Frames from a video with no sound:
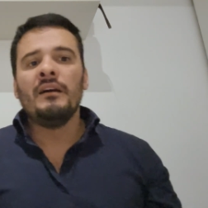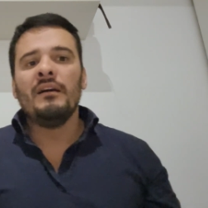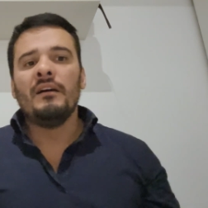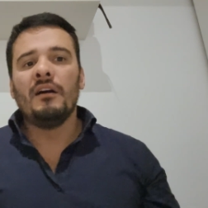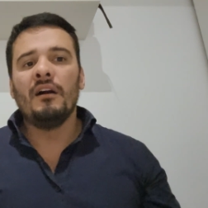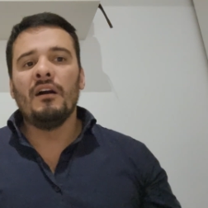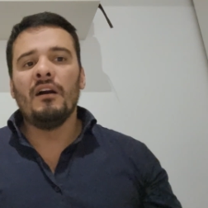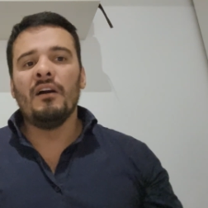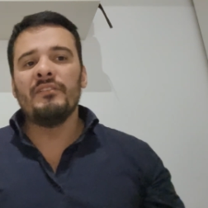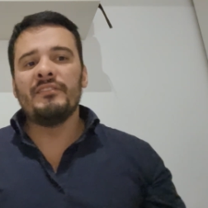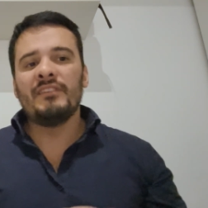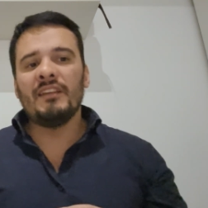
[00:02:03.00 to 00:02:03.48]

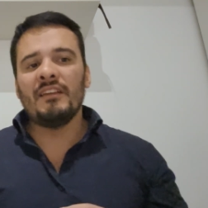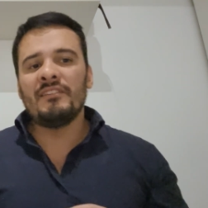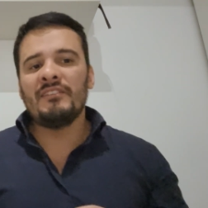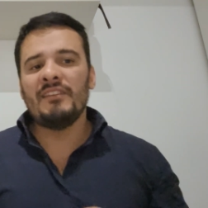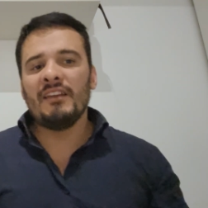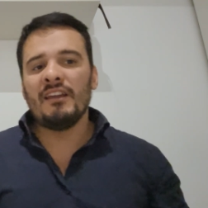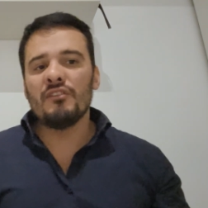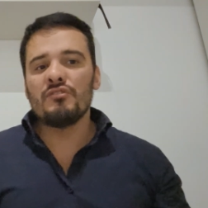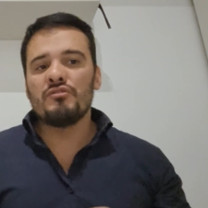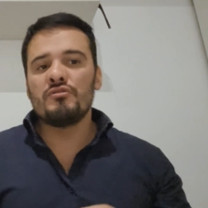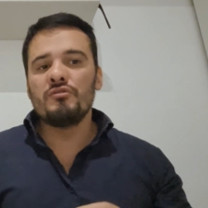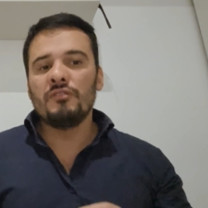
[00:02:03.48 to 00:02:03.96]
Euh, ça
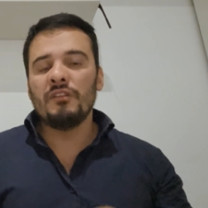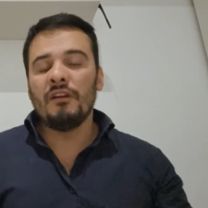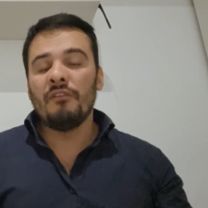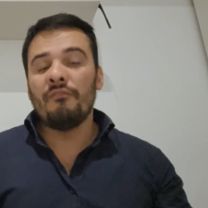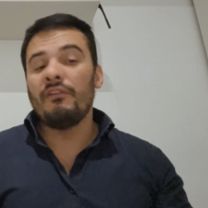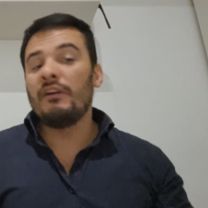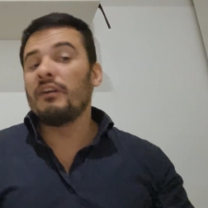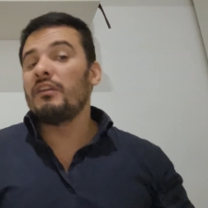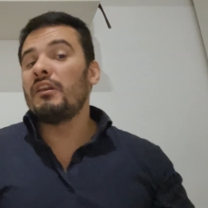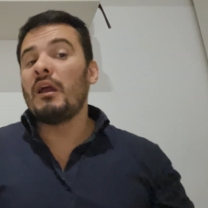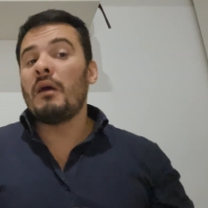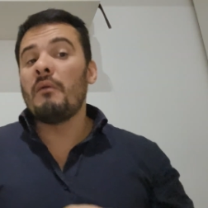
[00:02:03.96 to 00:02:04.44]
sert juste à
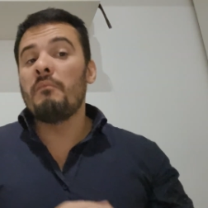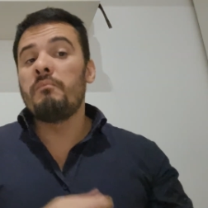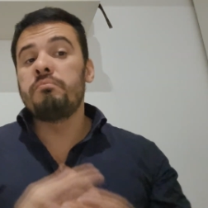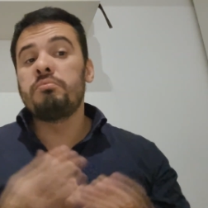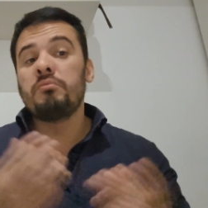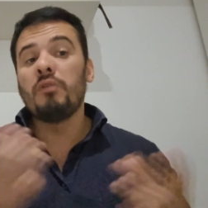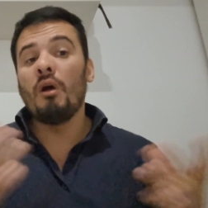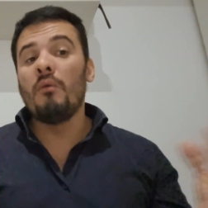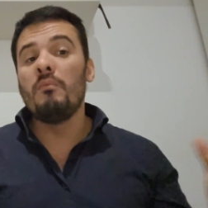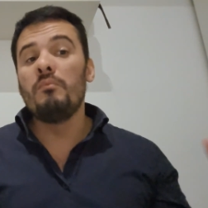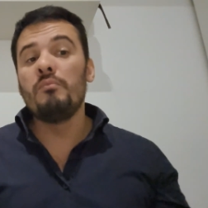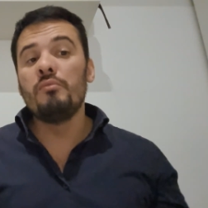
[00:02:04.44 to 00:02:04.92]
faire la
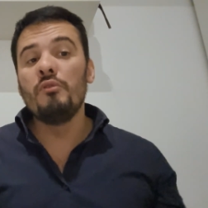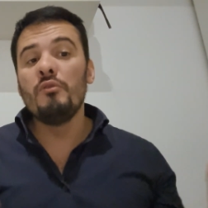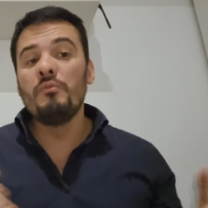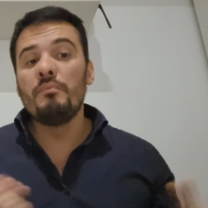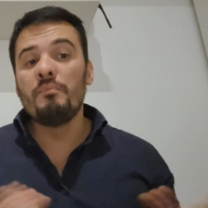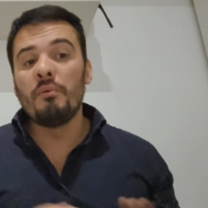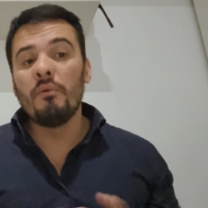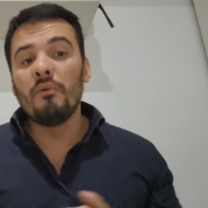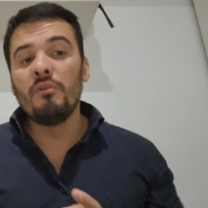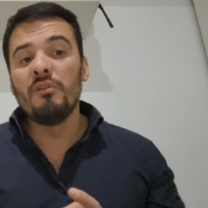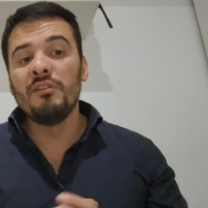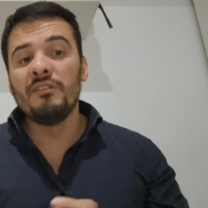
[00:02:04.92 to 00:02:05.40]
tambouille
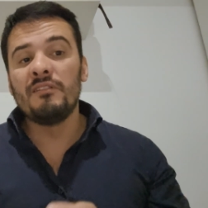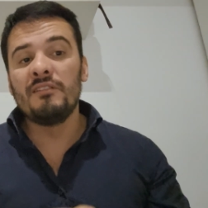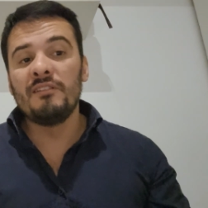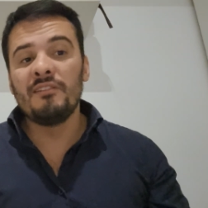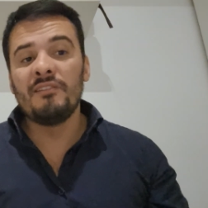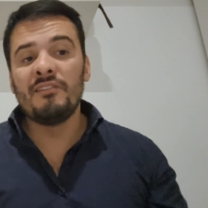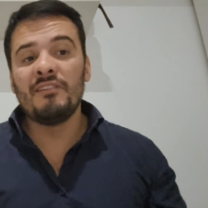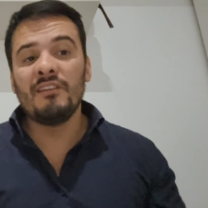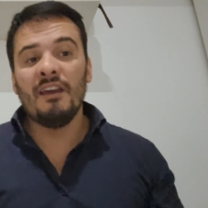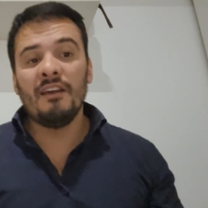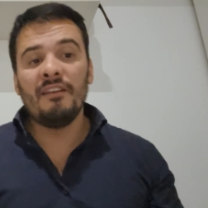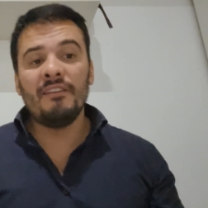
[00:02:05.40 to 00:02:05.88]

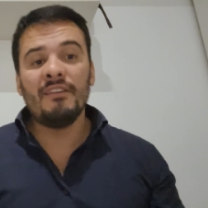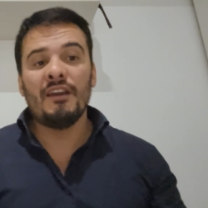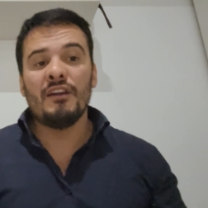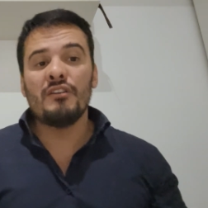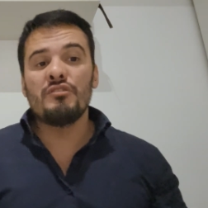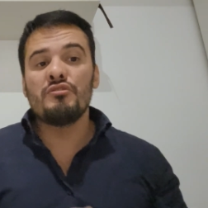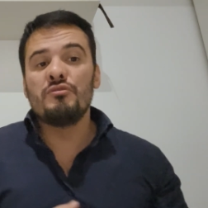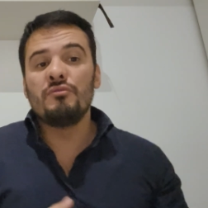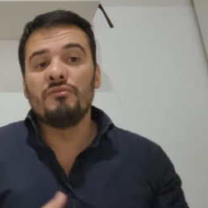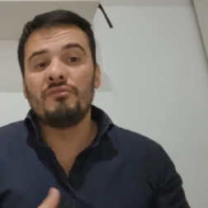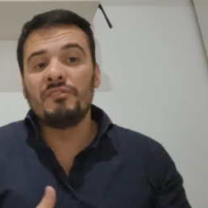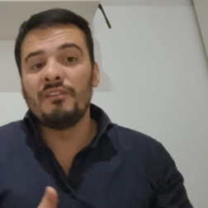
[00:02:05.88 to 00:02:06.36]
politicienne et à
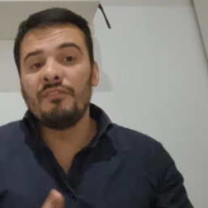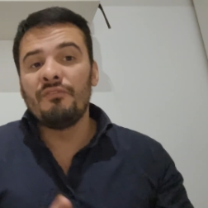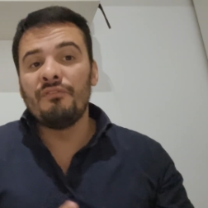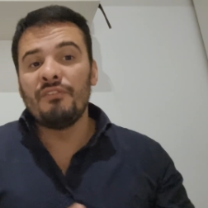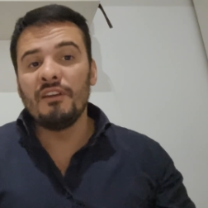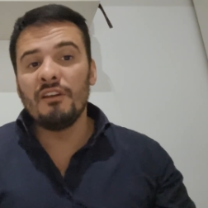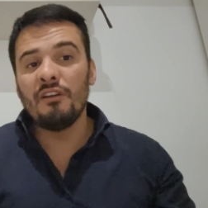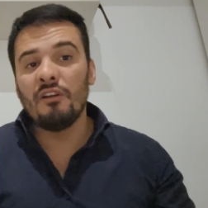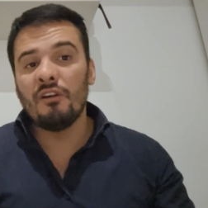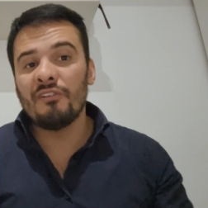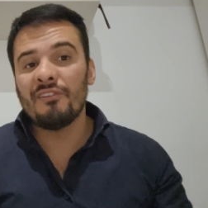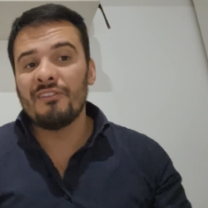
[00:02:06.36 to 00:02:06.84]

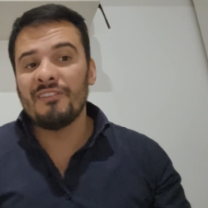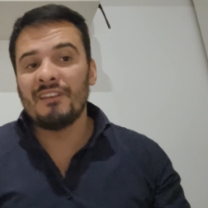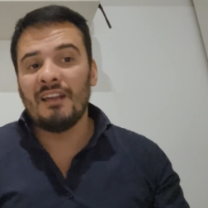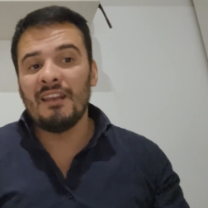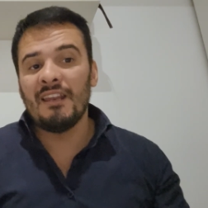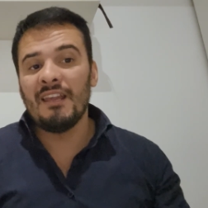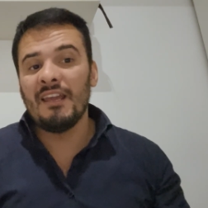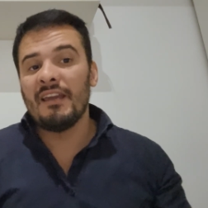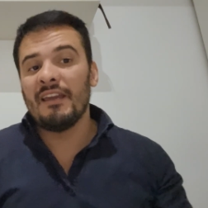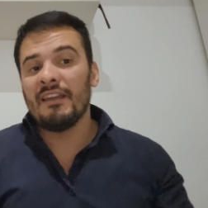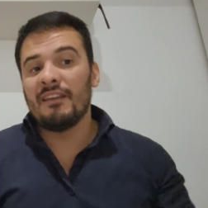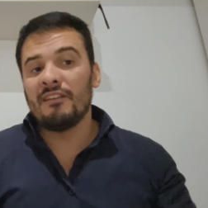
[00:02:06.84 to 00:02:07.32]
justifier leur
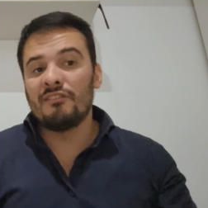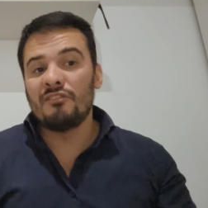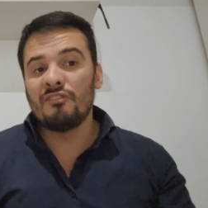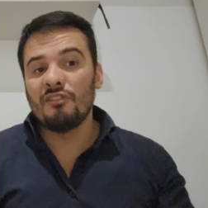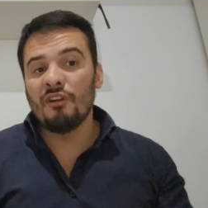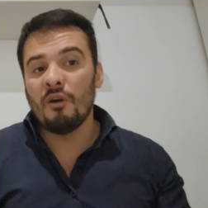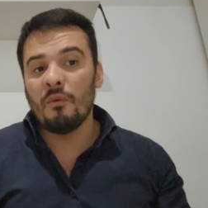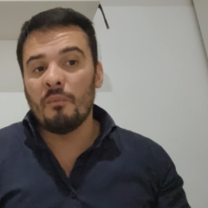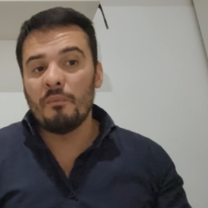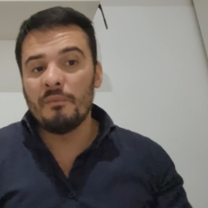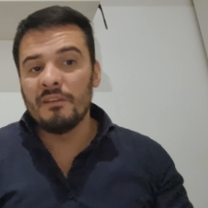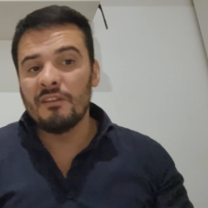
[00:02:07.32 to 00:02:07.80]
salaire
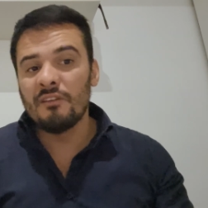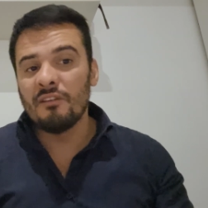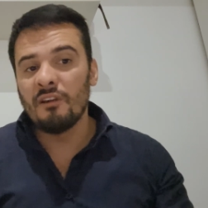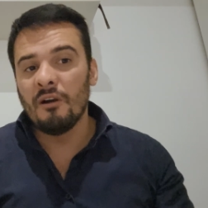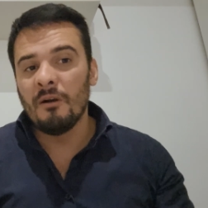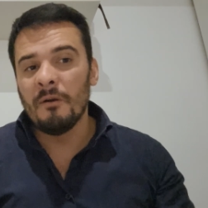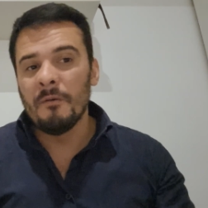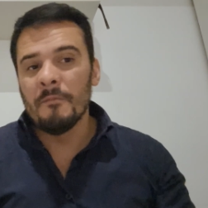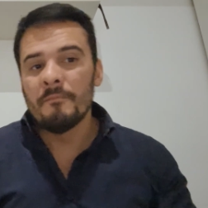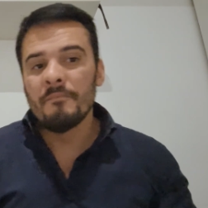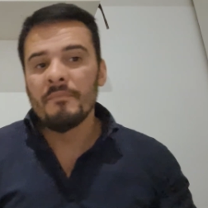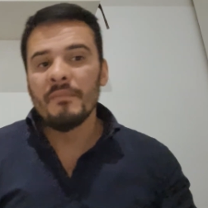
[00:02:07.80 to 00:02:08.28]

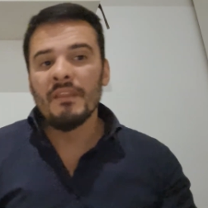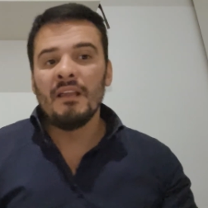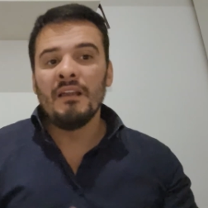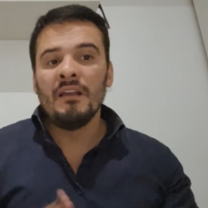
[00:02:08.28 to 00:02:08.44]
exorbitant